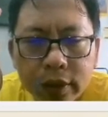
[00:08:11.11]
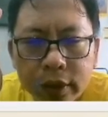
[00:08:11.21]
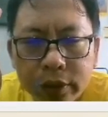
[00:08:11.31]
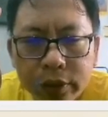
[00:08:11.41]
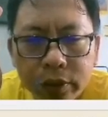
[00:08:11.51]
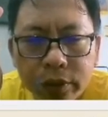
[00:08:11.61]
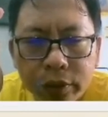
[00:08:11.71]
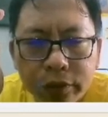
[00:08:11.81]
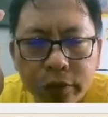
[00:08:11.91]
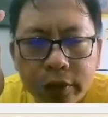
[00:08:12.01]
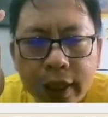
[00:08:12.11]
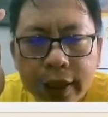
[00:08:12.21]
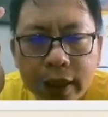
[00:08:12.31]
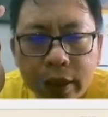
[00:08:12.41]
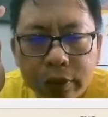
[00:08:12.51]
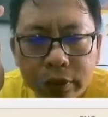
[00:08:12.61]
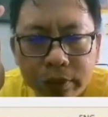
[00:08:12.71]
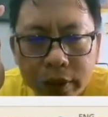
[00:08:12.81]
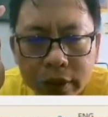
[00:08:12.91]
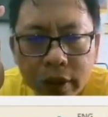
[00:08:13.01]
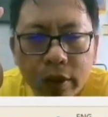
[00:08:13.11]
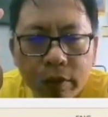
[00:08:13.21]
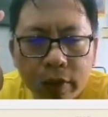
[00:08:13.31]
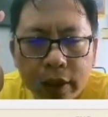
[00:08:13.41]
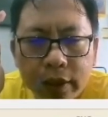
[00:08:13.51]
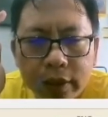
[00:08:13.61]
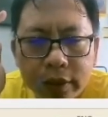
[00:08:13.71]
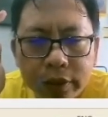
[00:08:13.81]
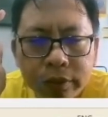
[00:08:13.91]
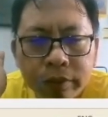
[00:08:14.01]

真凶？有福再造与民，往何咎？